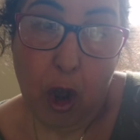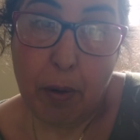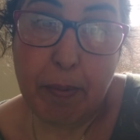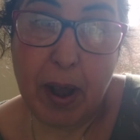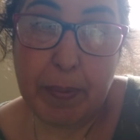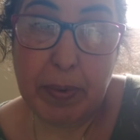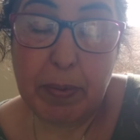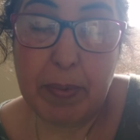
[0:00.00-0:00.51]
On
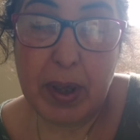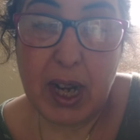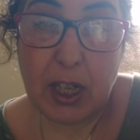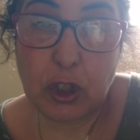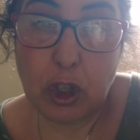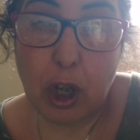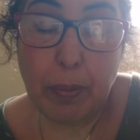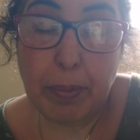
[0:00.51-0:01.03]
m'a abîmé
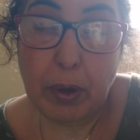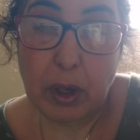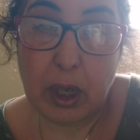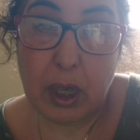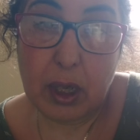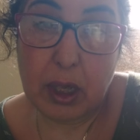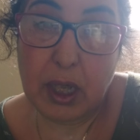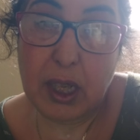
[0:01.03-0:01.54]
la jambe,
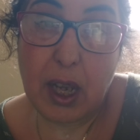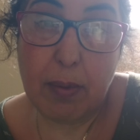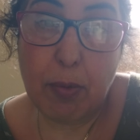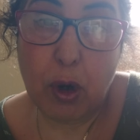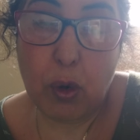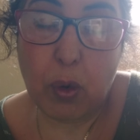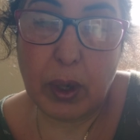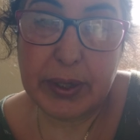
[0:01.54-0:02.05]

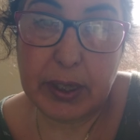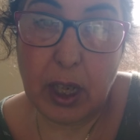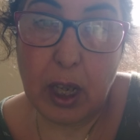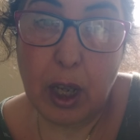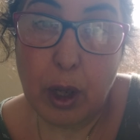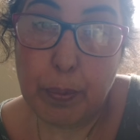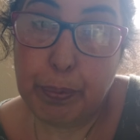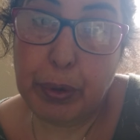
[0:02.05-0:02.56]
ligament
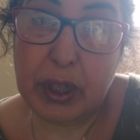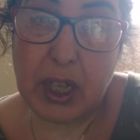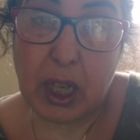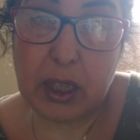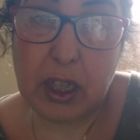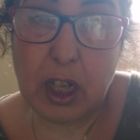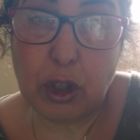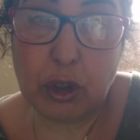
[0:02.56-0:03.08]
croisé, puis
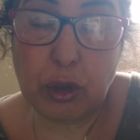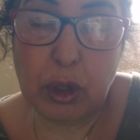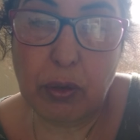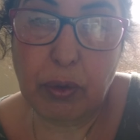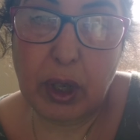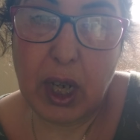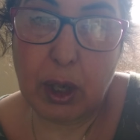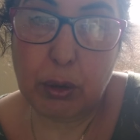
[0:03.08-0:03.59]
cartilage au
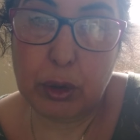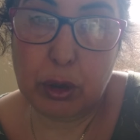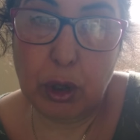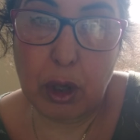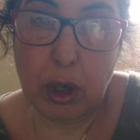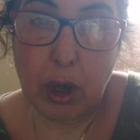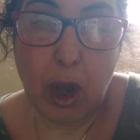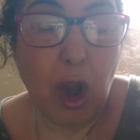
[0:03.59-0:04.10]
niveau de la
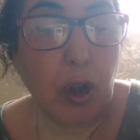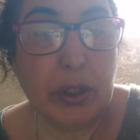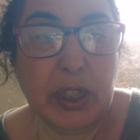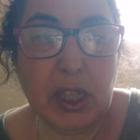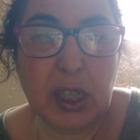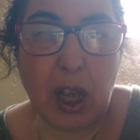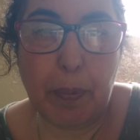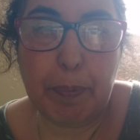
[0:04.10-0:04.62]
rotule,
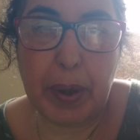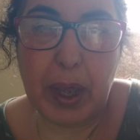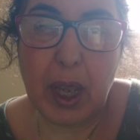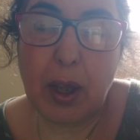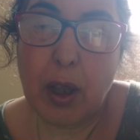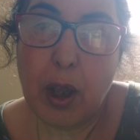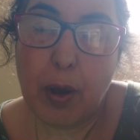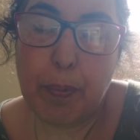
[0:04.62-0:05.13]

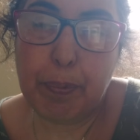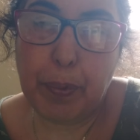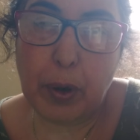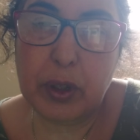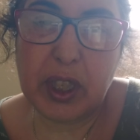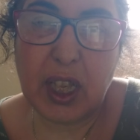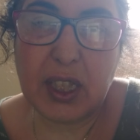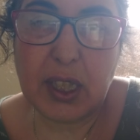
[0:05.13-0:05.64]
handicapé,
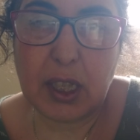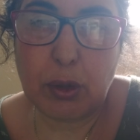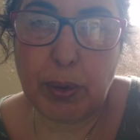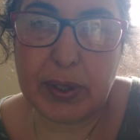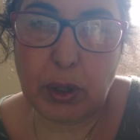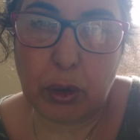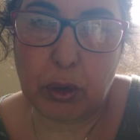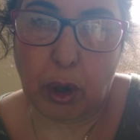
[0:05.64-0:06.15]
prothèse à
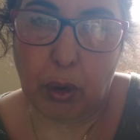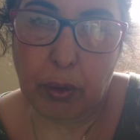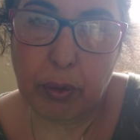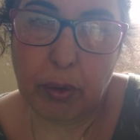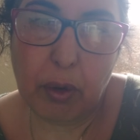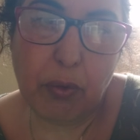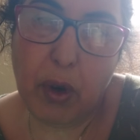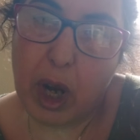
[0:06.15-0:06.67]
60 ans.
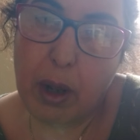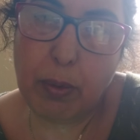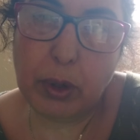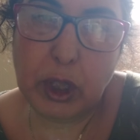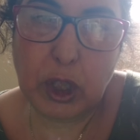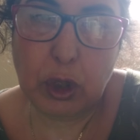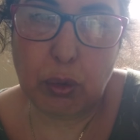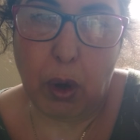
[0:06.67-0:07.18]
Voilà
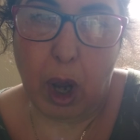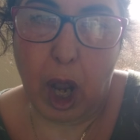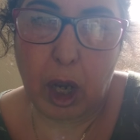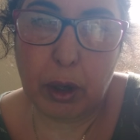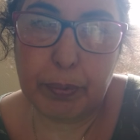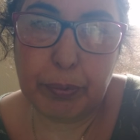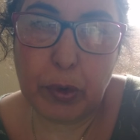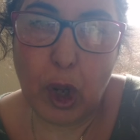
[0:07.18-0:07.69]
mon
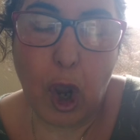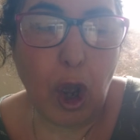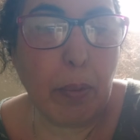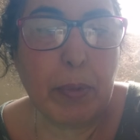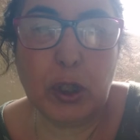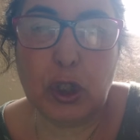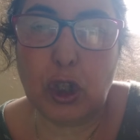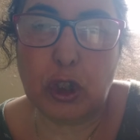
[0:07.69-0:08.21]
histoire.
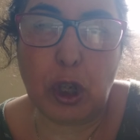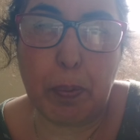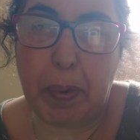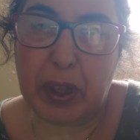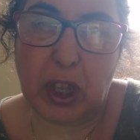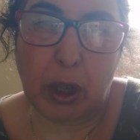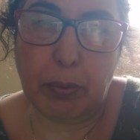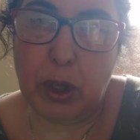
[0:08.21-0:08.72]
Ah, oh, mais ce n'est
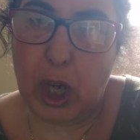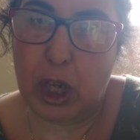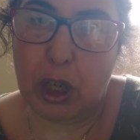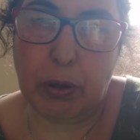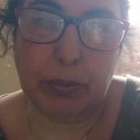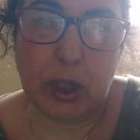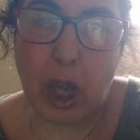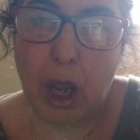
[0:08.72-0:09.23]
pas terminé
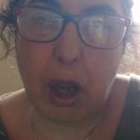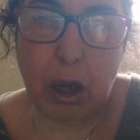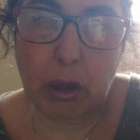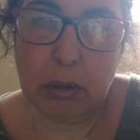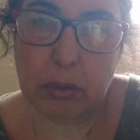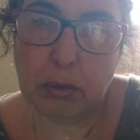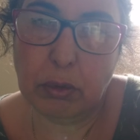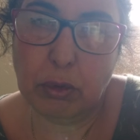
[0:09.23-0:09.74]
comme ça.
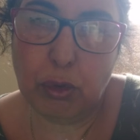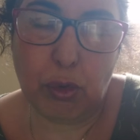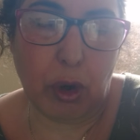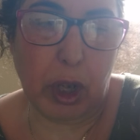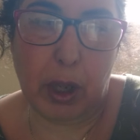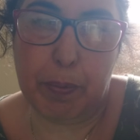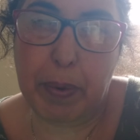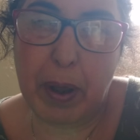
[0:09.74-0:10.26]
Hein.
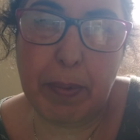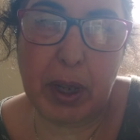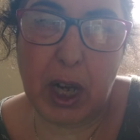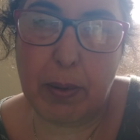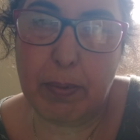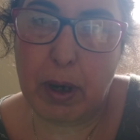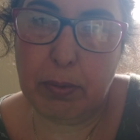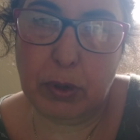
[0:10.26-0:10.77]
croyez pas,
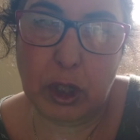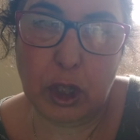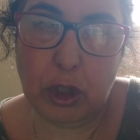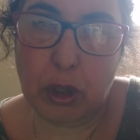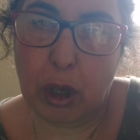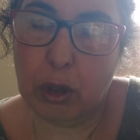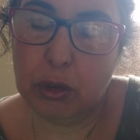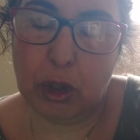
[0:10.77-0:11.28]
madame la
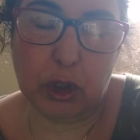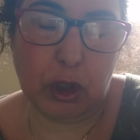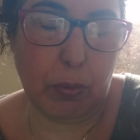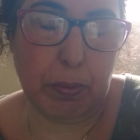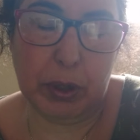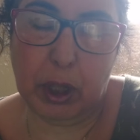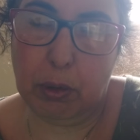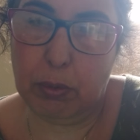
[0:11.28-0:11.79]
ministre Ça
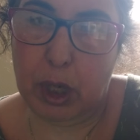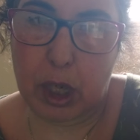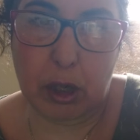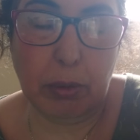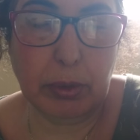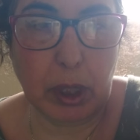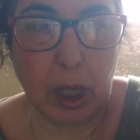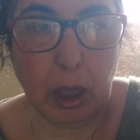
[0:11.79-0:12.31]
s'est pas terminé
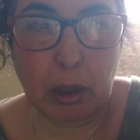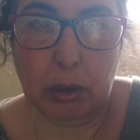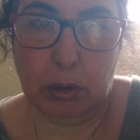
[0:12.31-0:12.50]
comme ça.